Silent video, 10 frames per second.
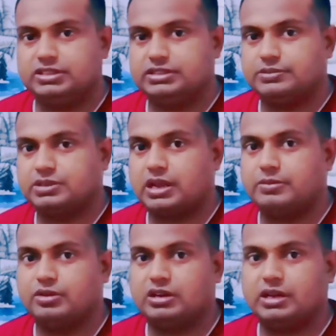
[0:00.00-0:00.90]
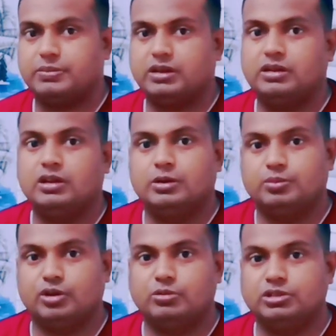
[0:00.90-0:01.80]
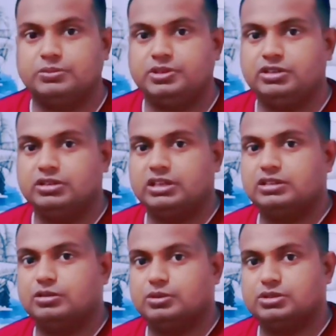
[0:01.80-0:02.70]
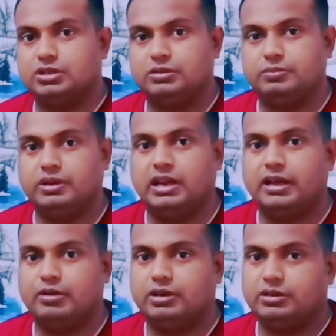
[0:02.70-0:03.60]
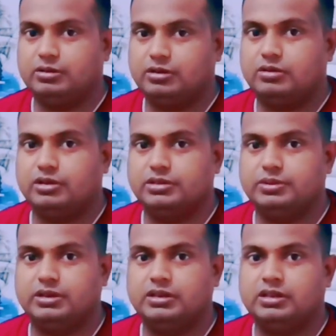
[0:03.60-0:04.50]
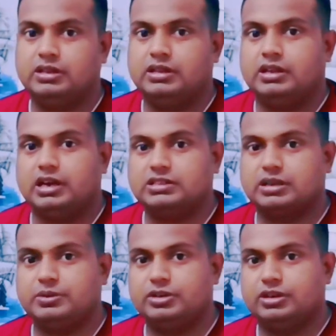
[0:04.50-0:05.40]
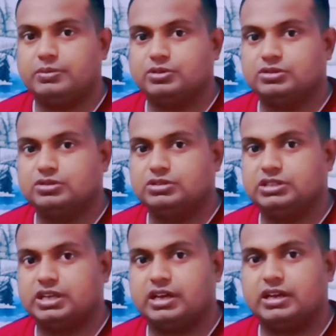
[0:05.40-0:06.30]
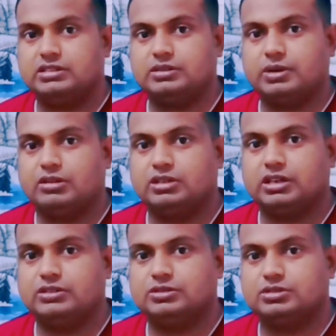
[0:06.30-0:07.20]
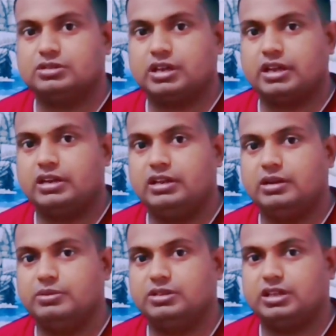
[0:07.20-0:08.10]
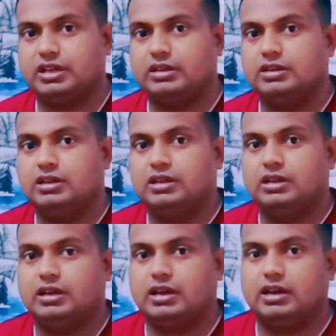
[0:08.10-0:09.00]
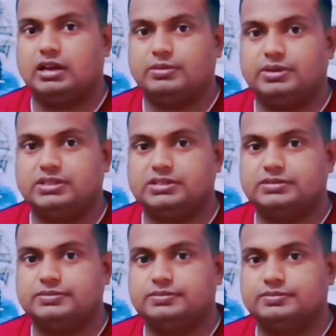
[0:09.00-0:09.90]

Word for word: চ্যানেলটি সাবস্ক্রাইব করে রাখবেন পরবর্তী ভিডিও দেখতে অবশ্যই বেল আইকনটি অন করে দিবেন আজকের ভিডিওটা এই পর্যন্ত যে যেখানে আছেন ভালো থাকেন সুস্থ থাকেন নিরাপদে থাকেন আল্লাহ হাফেজ